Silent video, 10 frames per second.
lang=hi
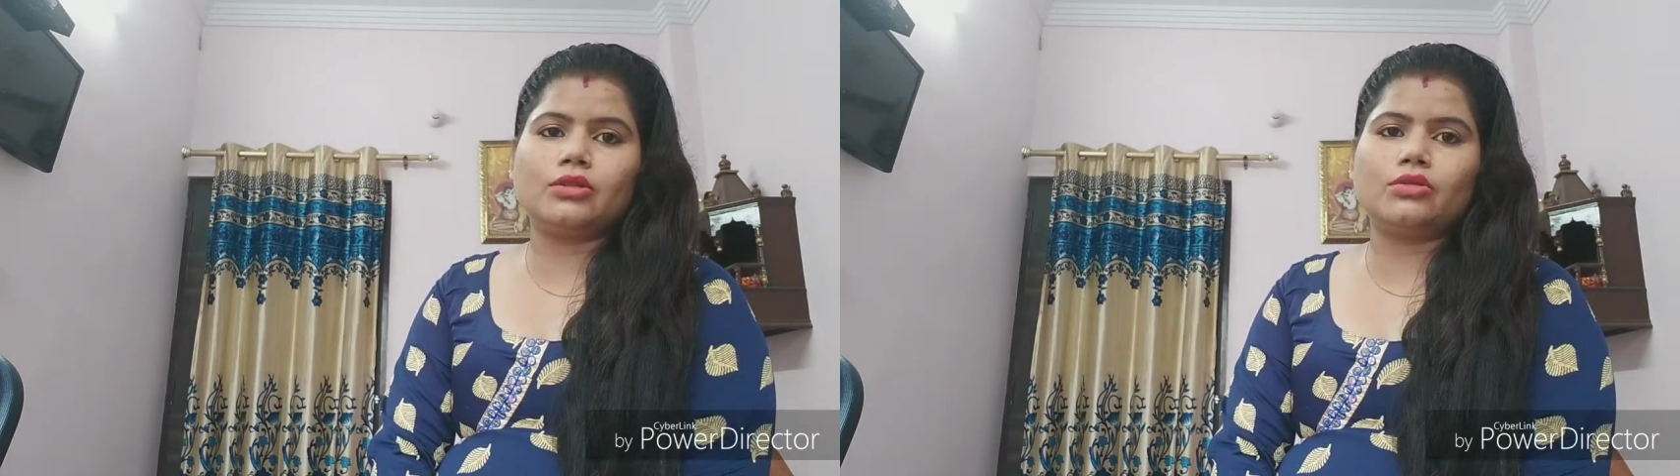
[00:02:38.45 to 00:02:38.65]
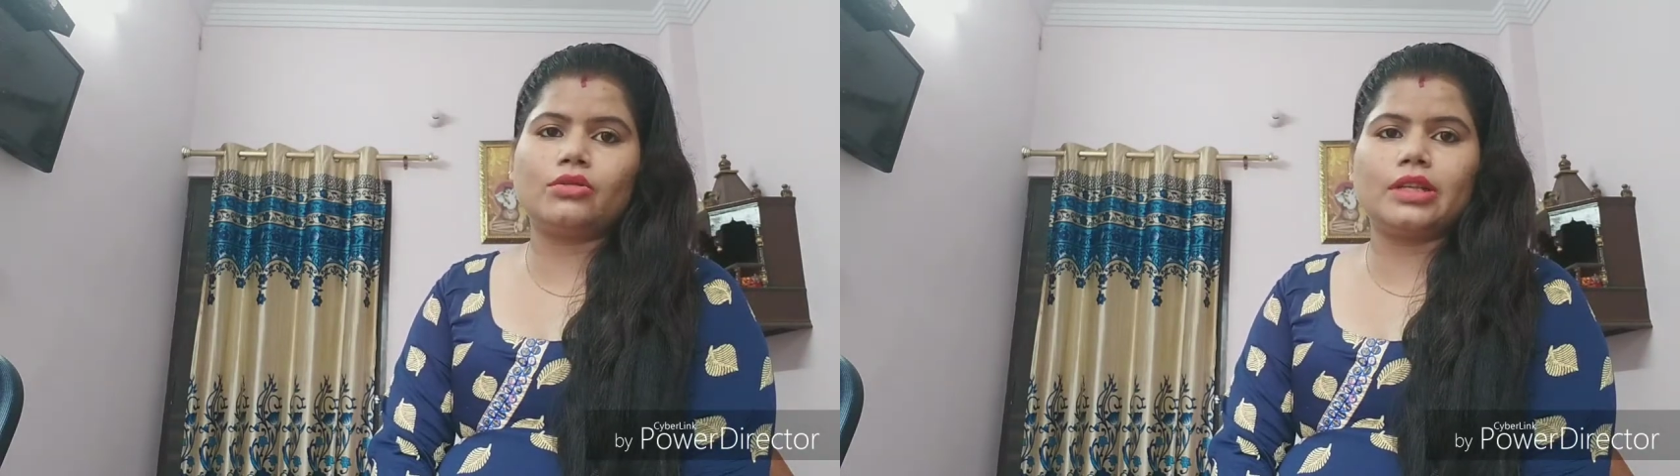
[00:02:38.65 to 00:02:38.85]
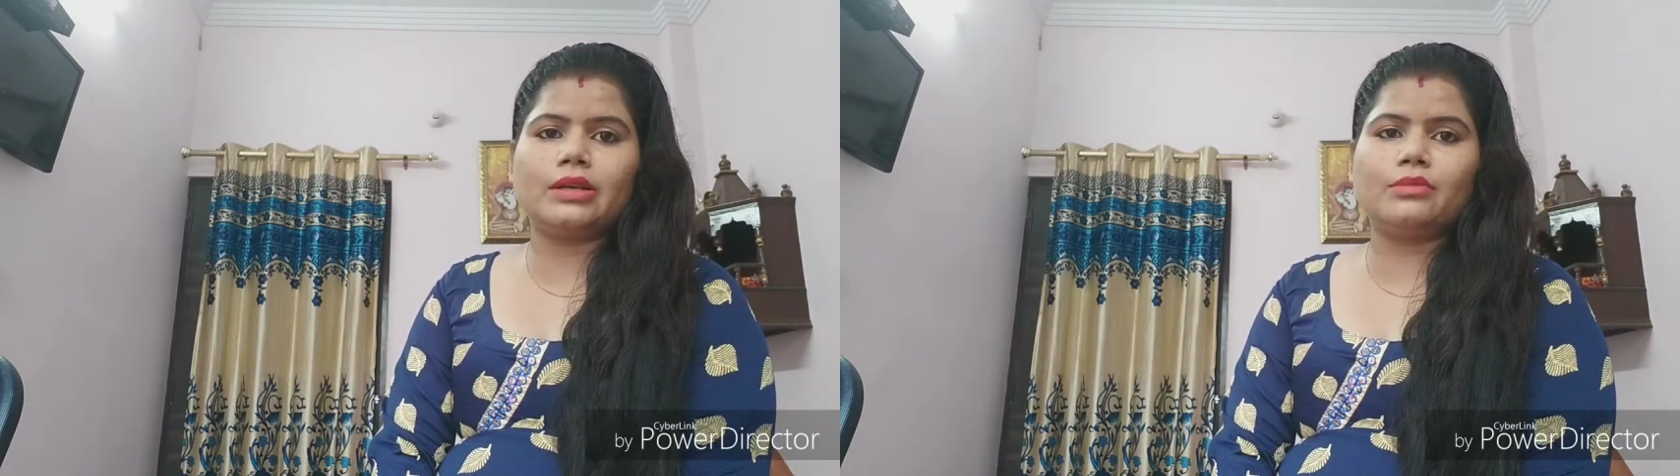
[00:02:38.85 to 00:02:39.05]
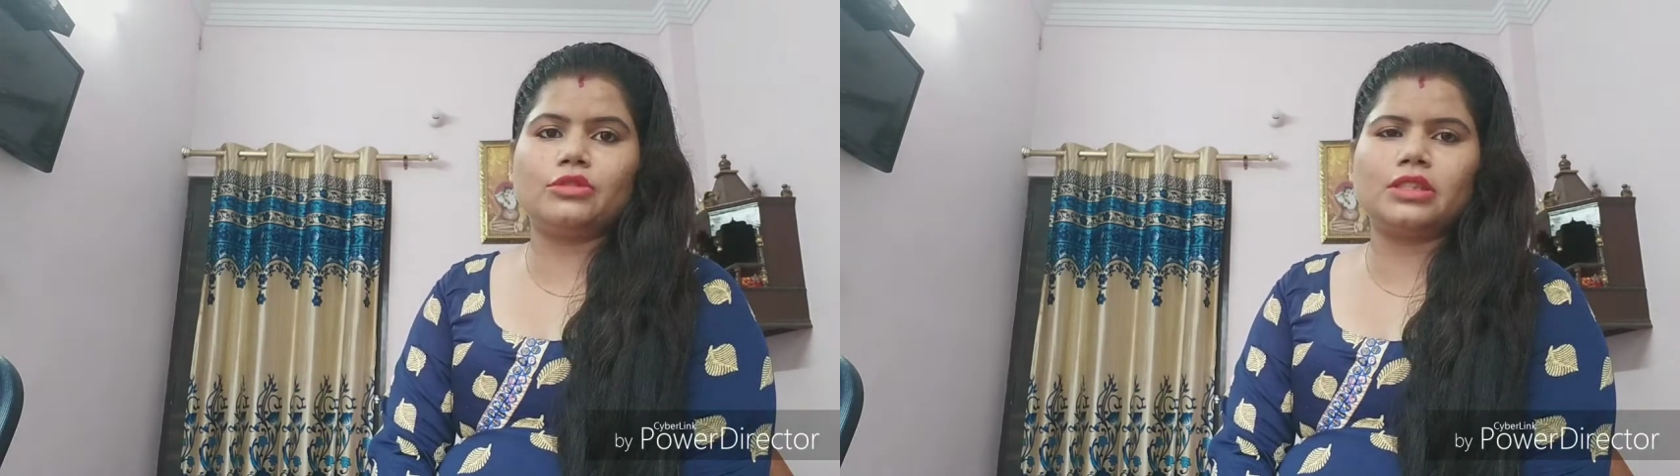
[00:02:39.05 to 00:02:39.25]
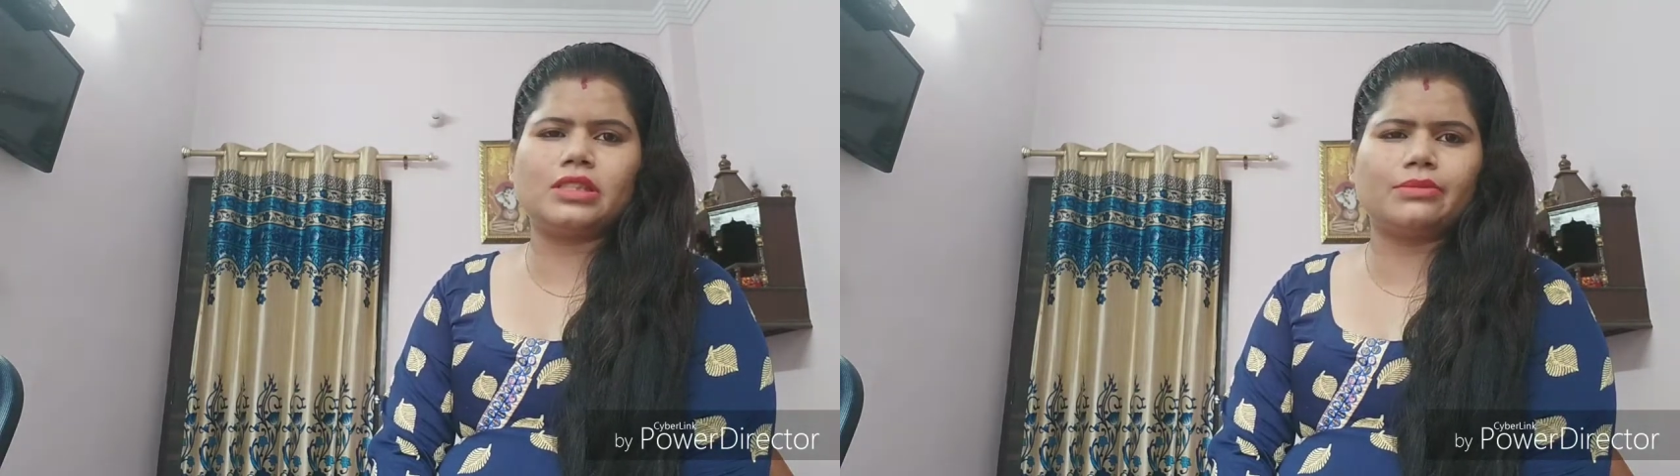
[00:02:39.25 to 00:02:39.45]
तो उन्होंने
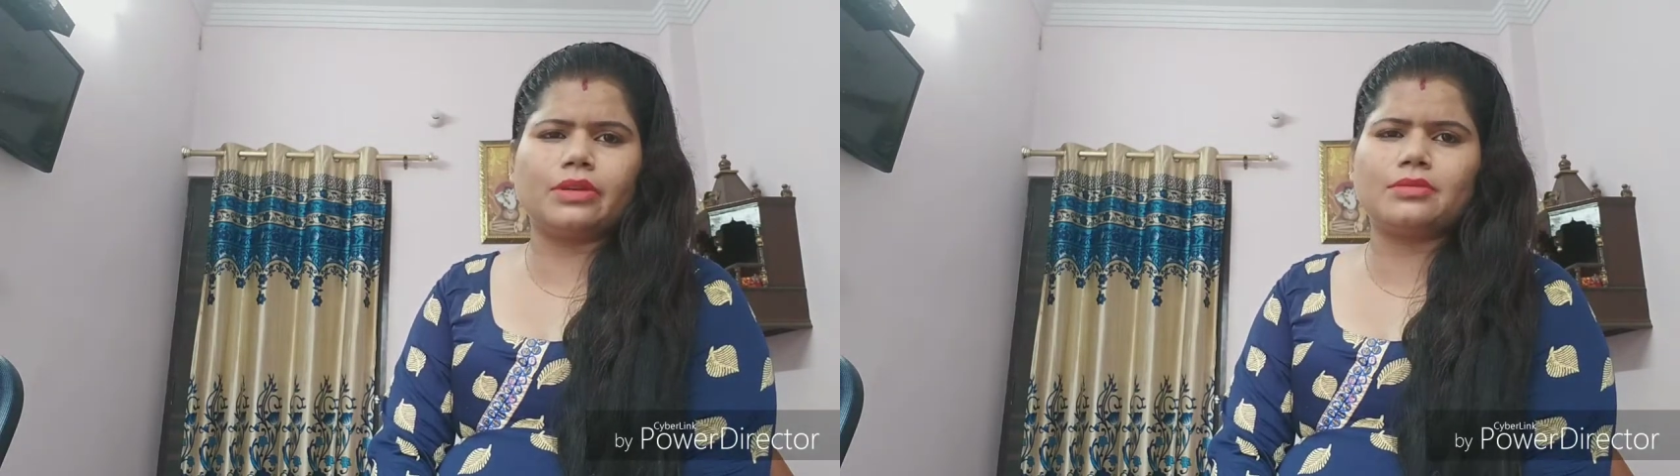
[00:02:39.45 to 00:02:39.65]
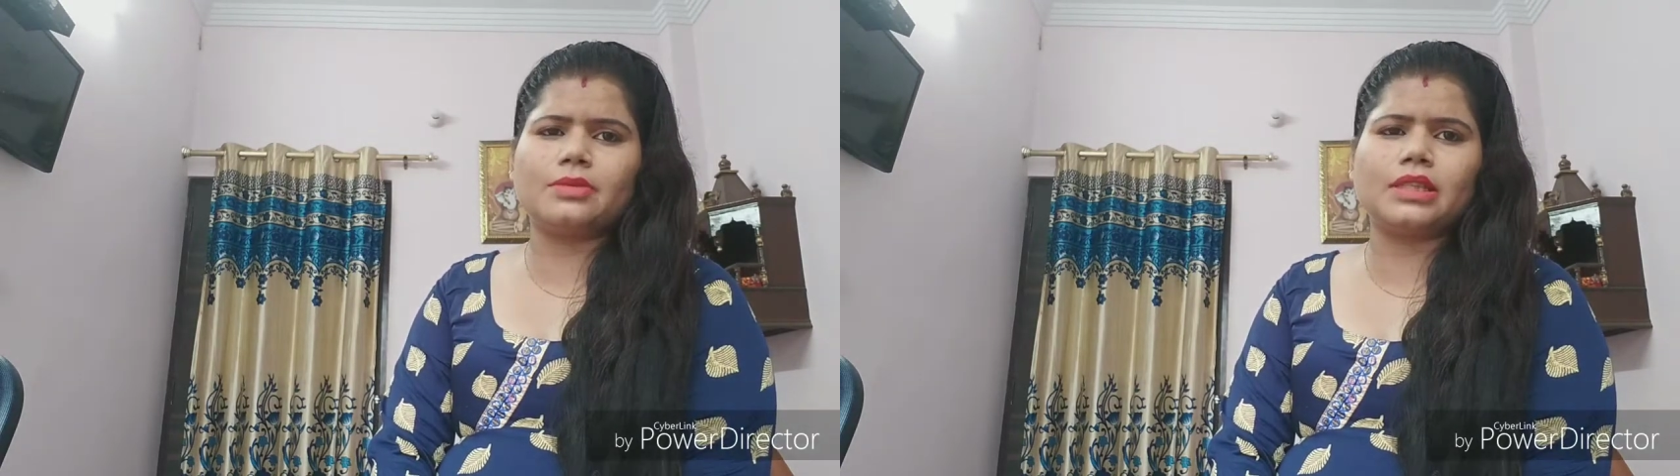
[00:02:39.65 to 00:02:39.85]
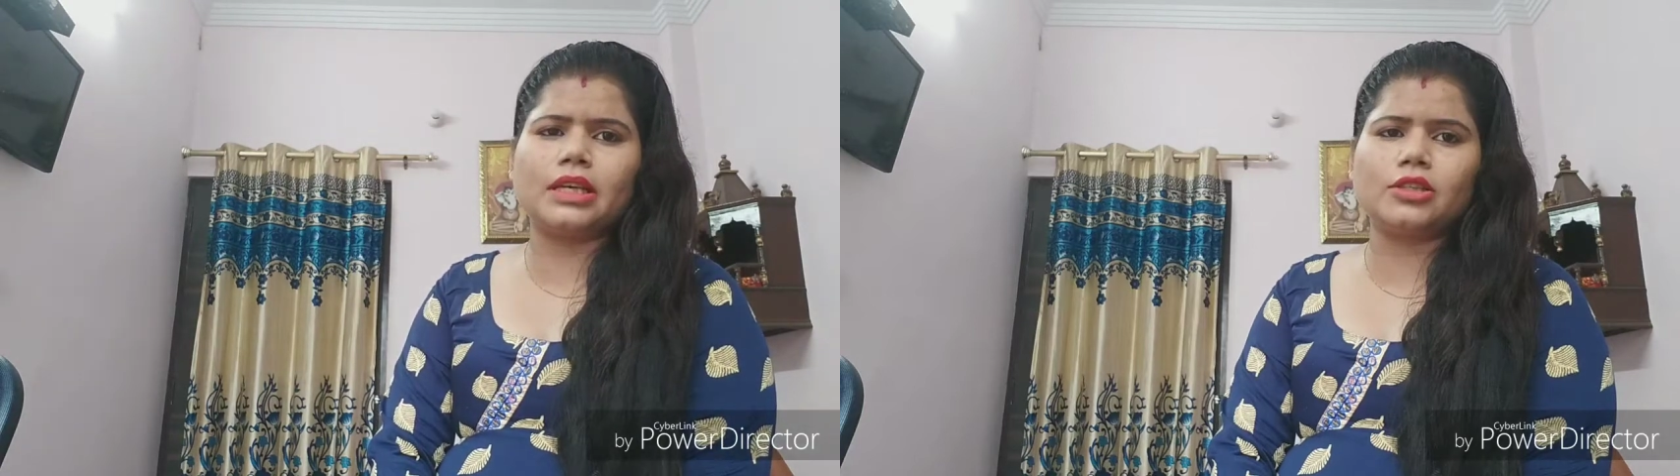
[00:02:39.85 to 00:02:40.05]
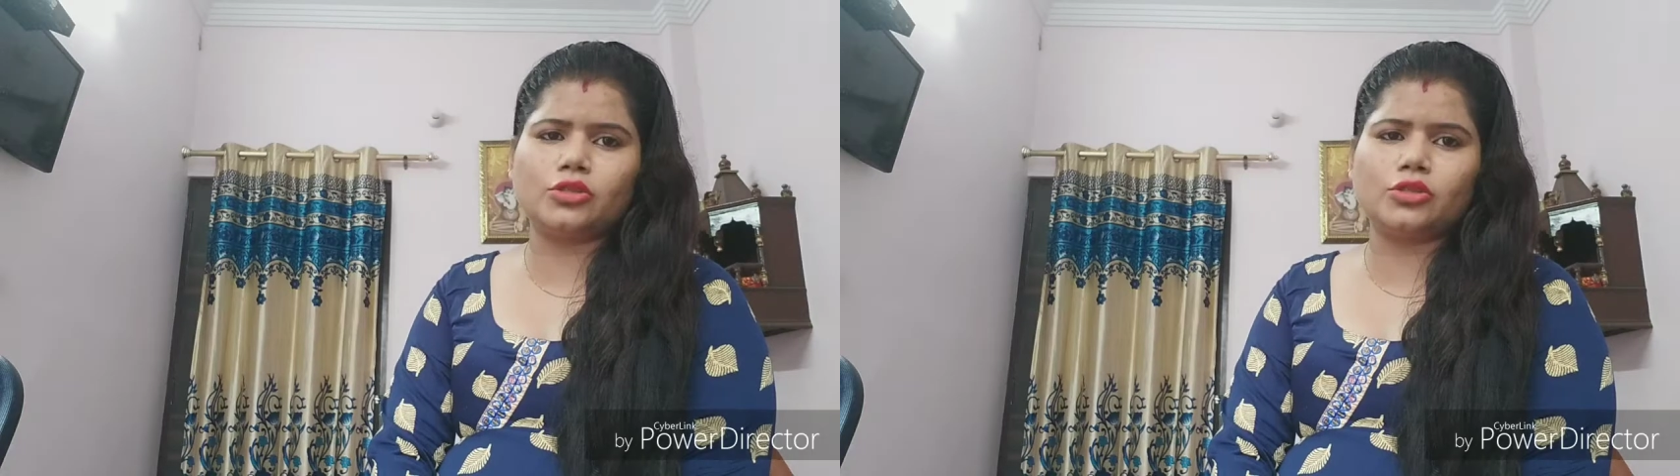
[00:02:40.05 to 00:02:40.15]
मुझे सिम्टम्स बताए